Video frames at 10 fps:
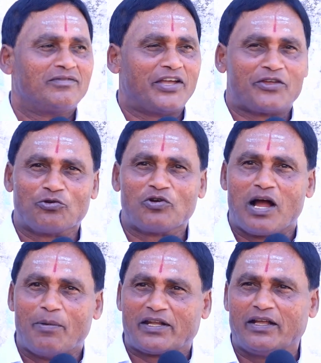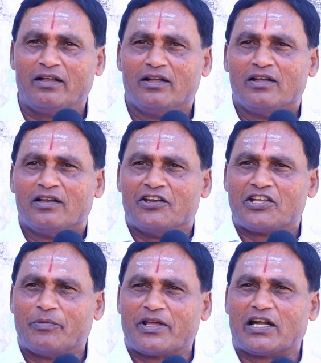థ్యాంక్ యూ కాబట్టి
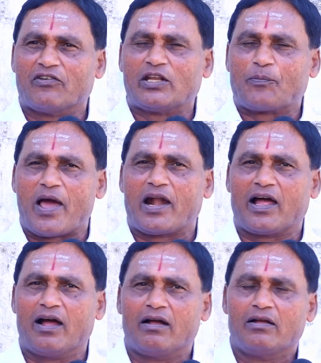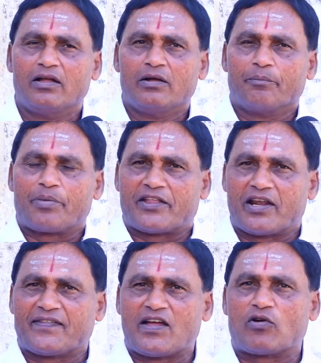నిజమైనటువంటి పాలన
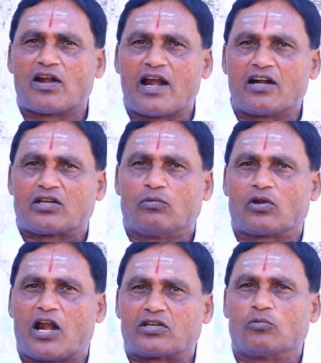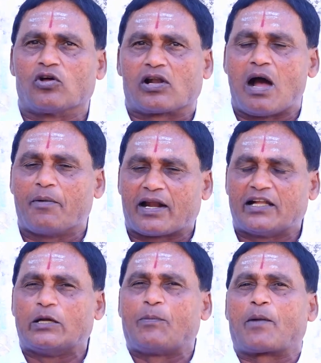ప్రజలంతా కూడా రాష్ట్రంలో రాష్ట్రంలో
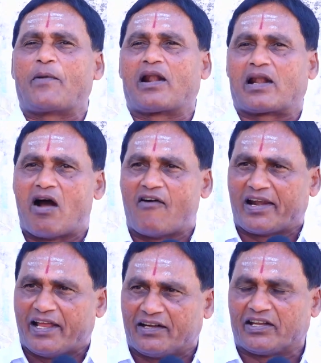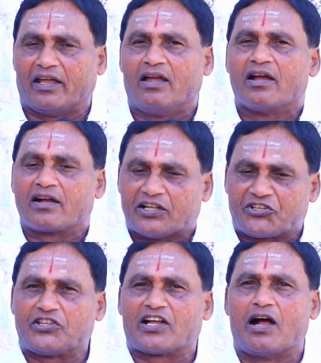రామరాజ్య పరిపాలన రావాలి అంటే
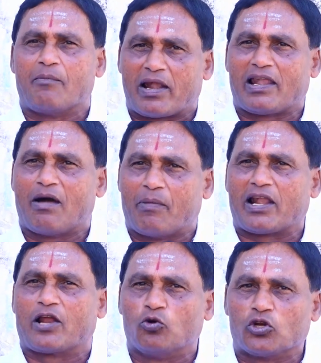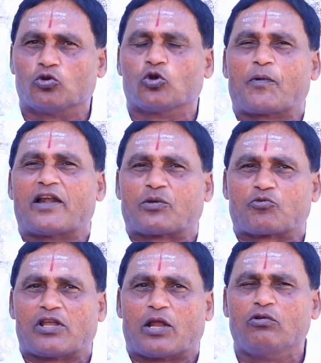ఖచ్చితంగా మళ్ళా మళ్ళా నూటికి నూరు రూపాయలు
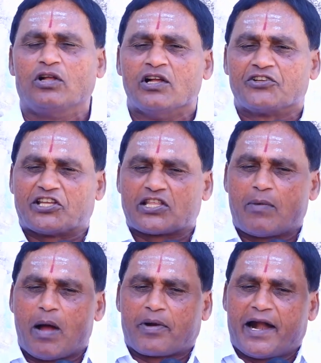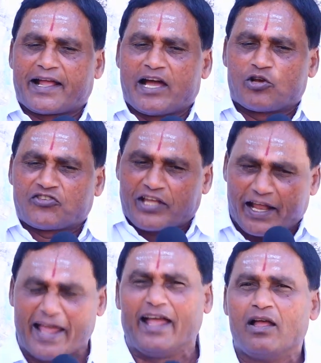చెప్తున్నాను చంద్రబాబు నాయుడు గారు
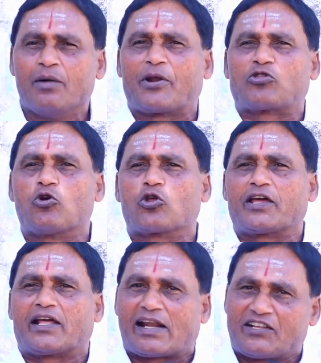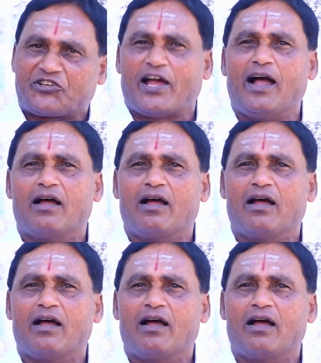వస్తేనే ప్రతి ఒక్కరికి రచ్చ